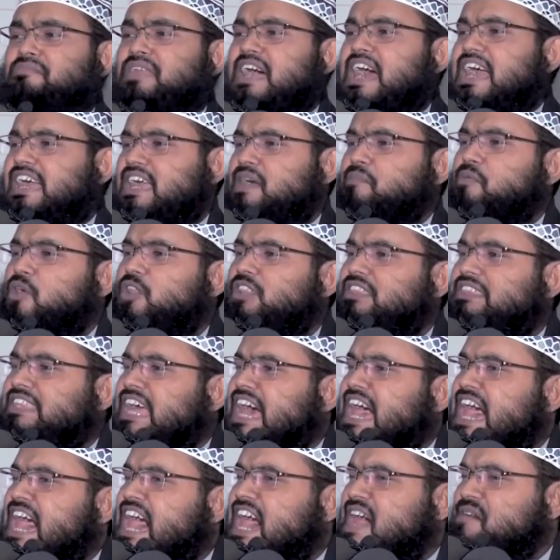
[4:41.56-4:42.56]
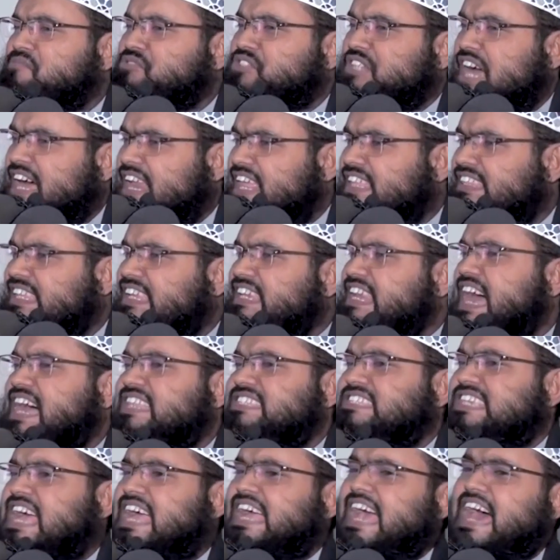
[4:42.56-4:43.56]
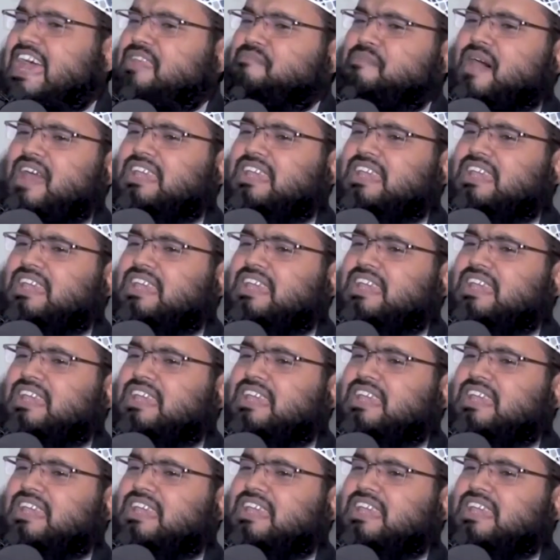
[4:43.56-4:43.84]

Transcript: আমরা আগে বলতাম সাড়ে তিন হাত জায়গার